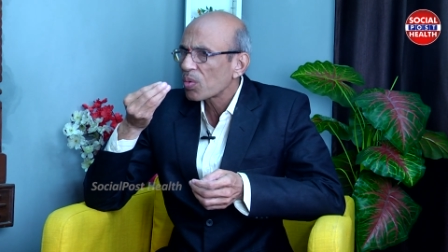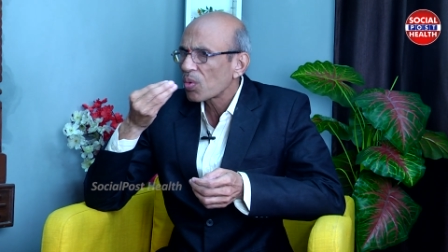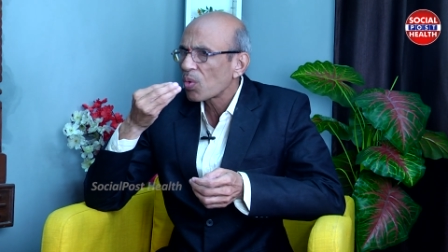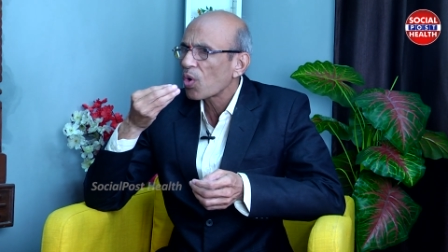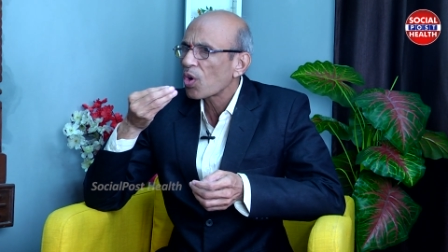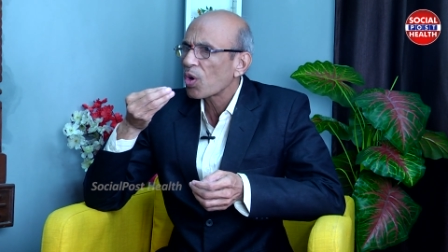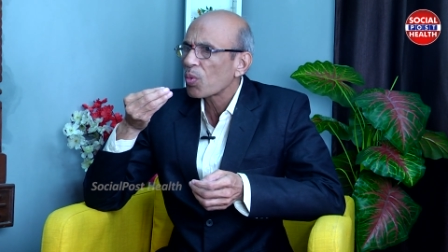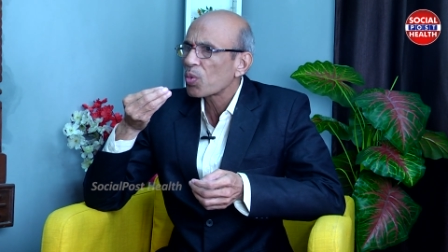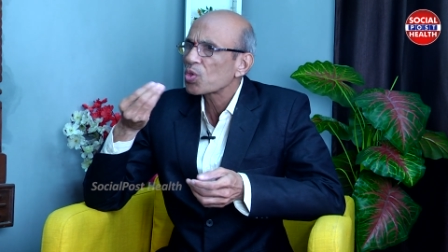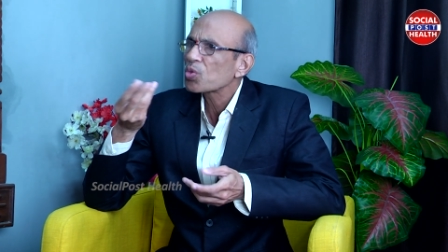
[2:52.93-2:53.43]

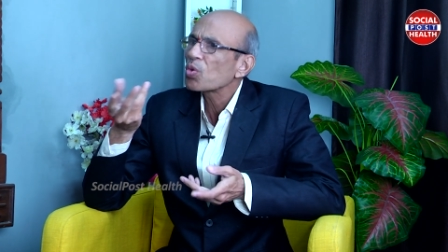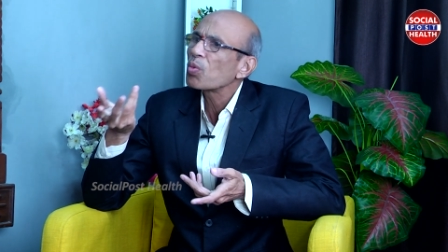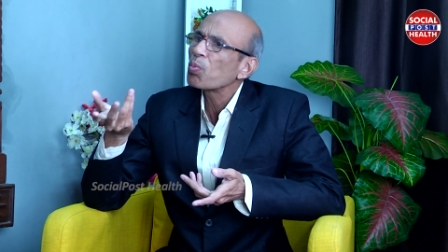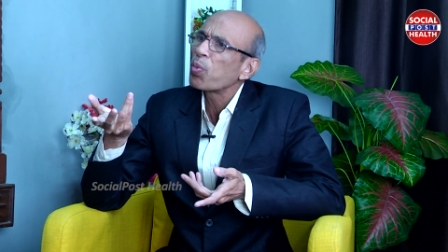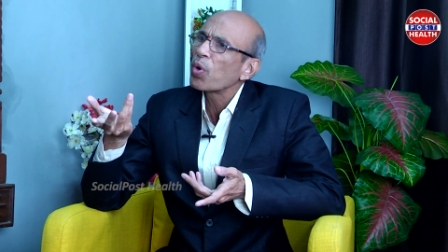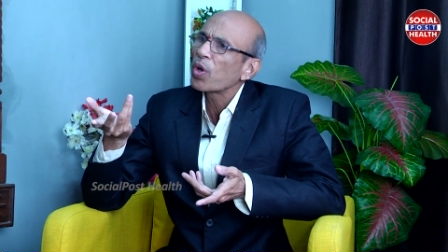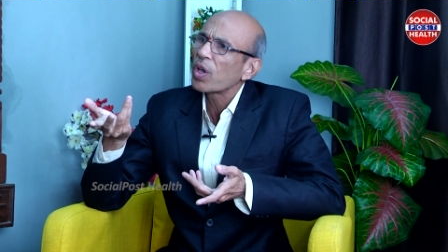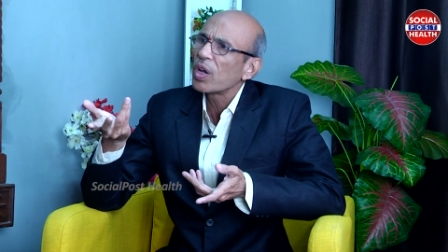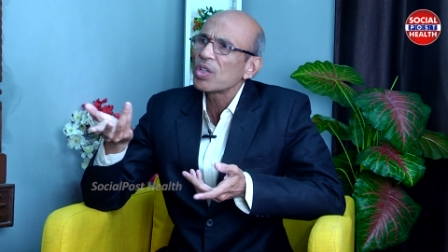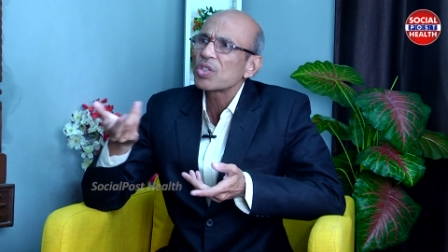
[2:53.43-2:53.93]
నోట్లో పోసుకొని
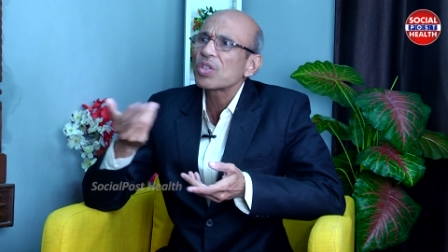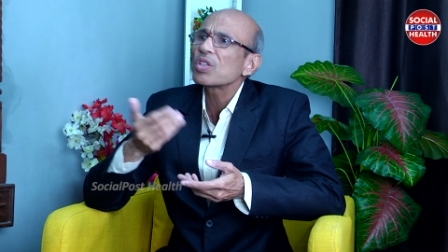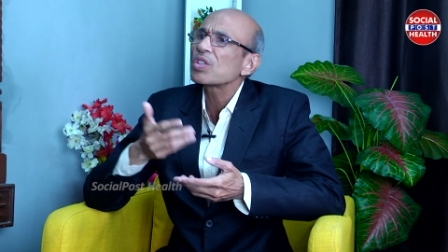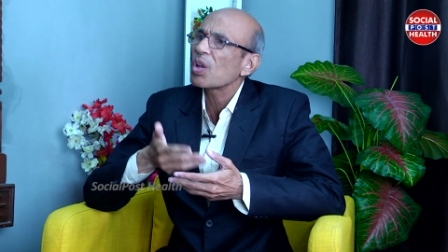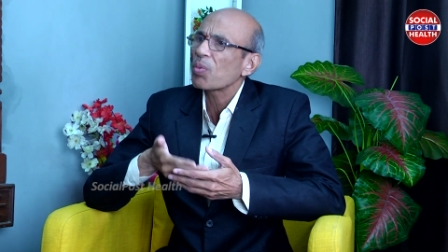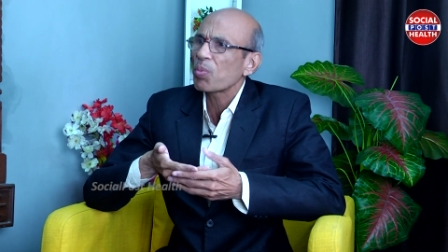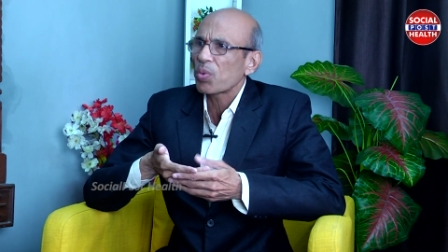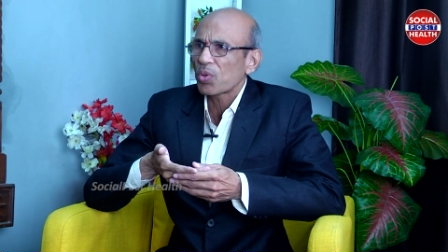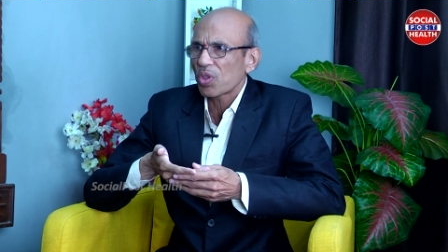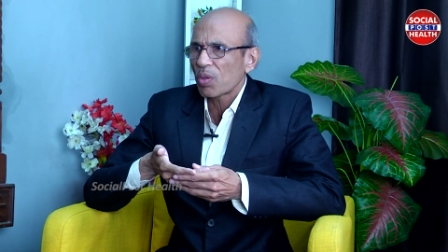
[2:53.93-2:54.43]
పుక్కిలిస్తే
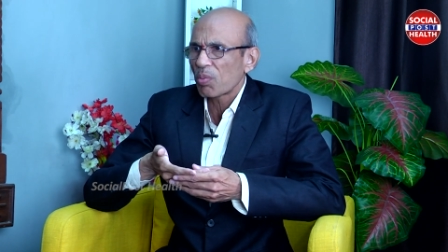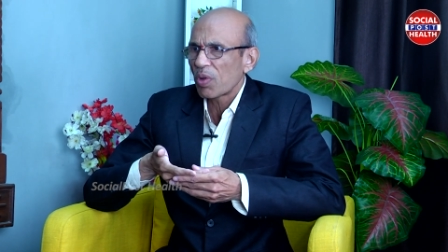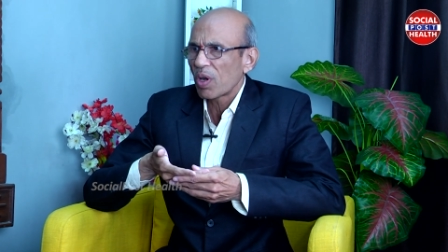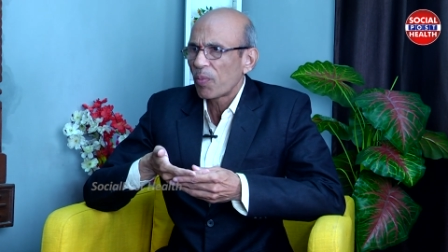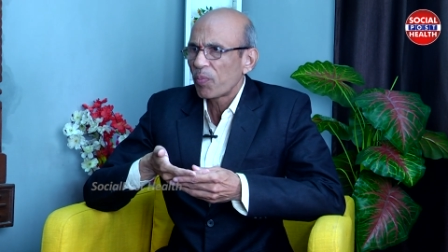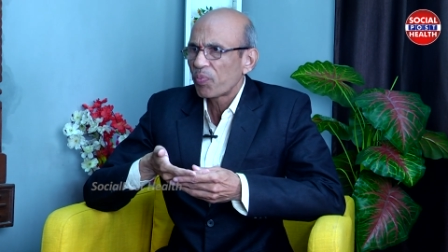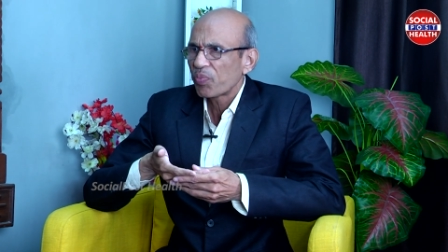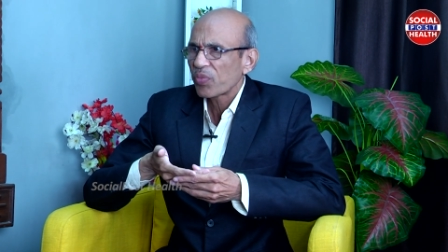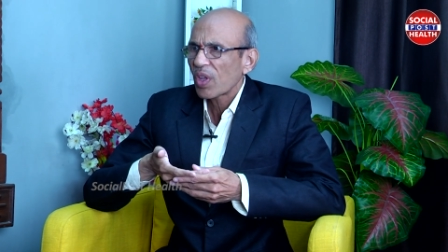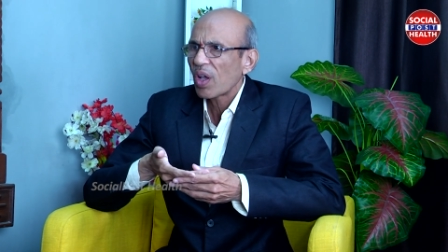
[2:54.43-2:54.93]
సరిపోతుందమ్మా
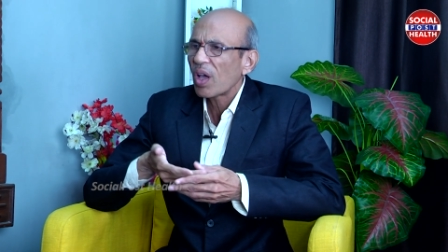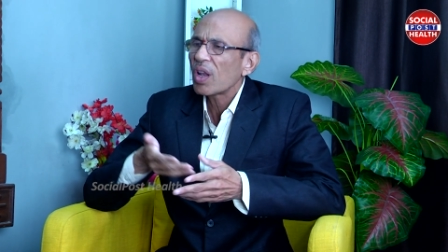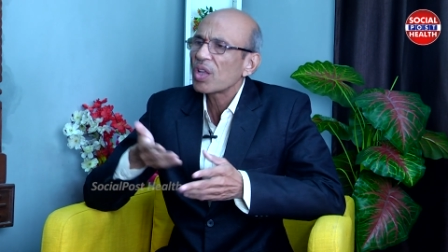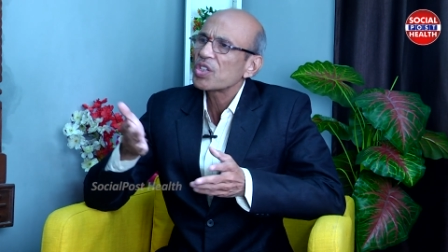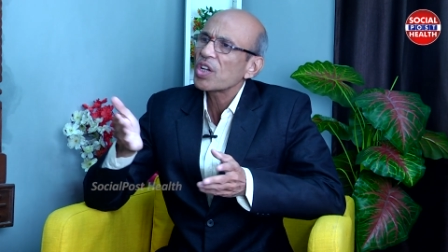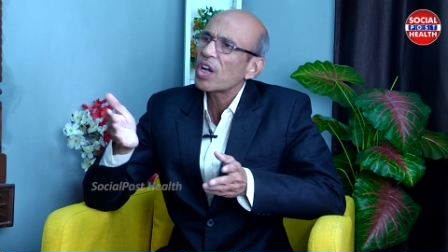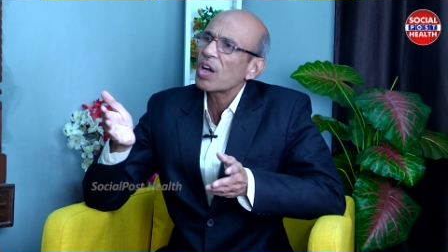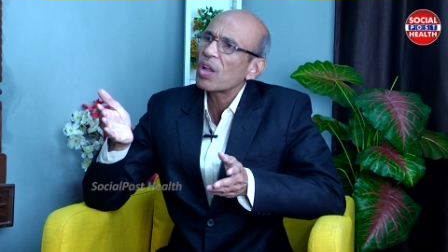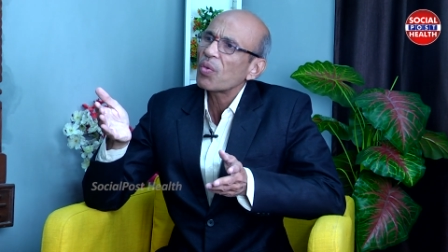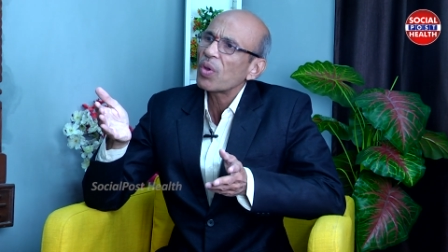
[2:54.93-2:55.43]
అలా
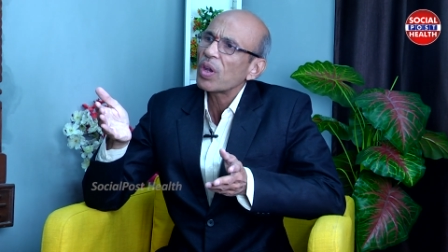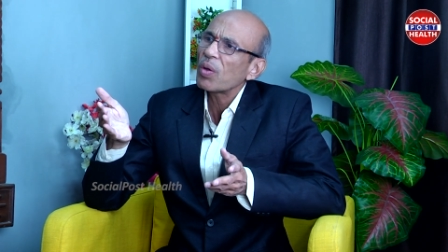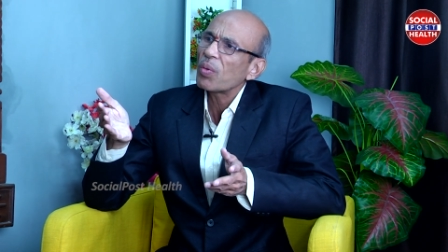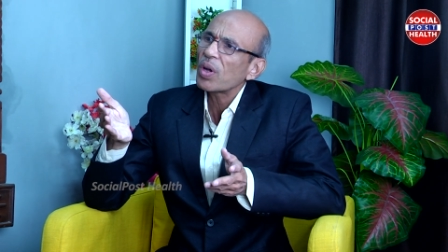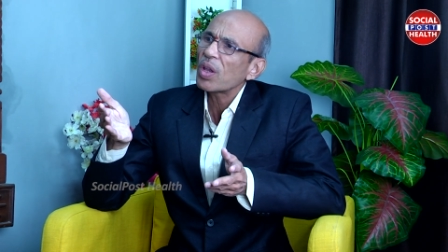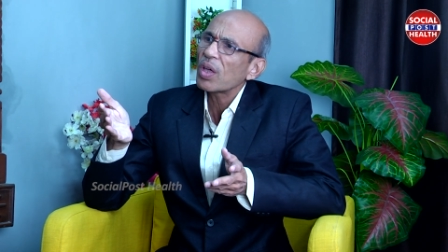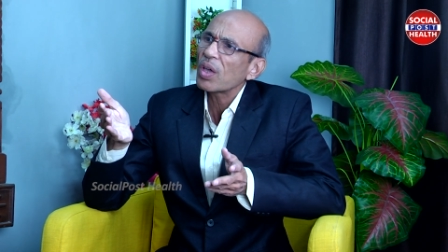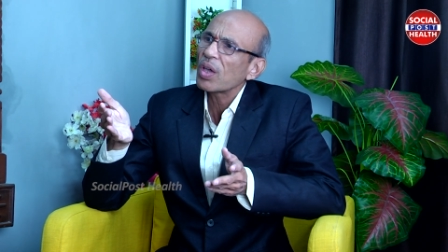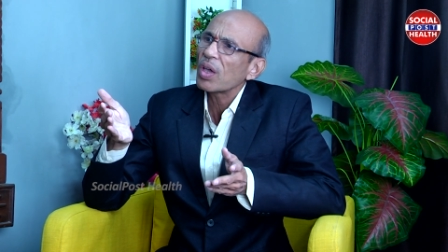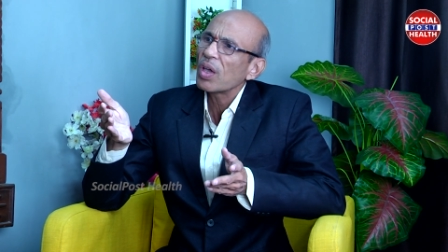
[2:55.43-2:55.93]
చేయడం వల్ల
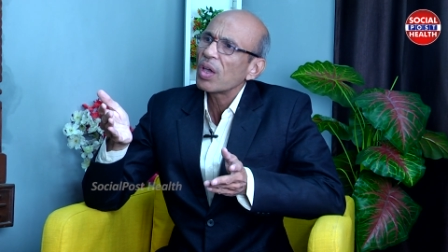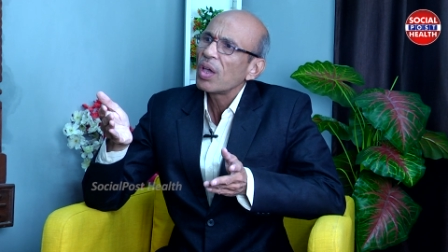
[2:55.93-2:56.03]
ఏమంటే